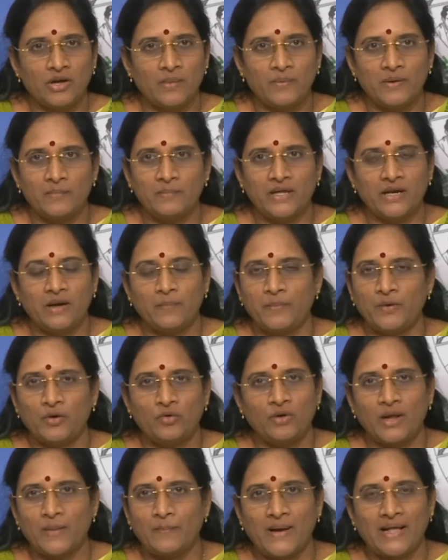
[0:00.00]
ఉన్నప్పుడు మీరు ఎప్పుడూ
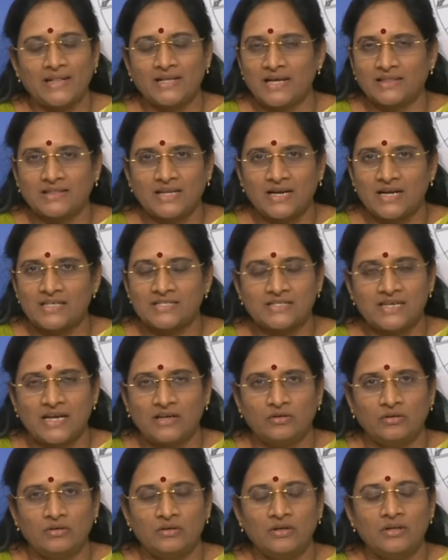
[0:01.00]
కూడా పాదయాత్ర
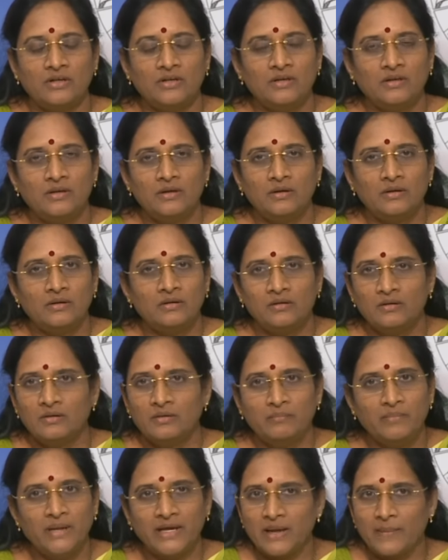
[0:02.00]
కష్టాలు
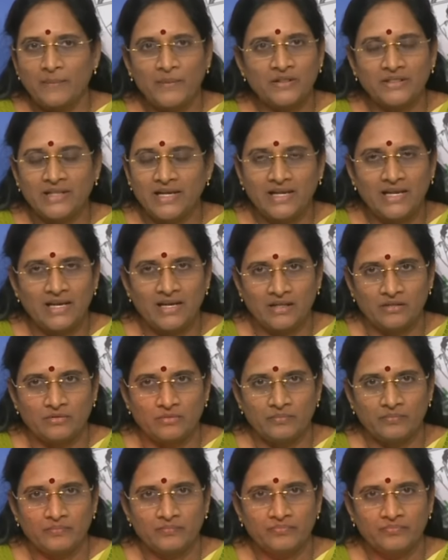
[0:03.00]
మీకు ఎప్పుడు తెలియలేదు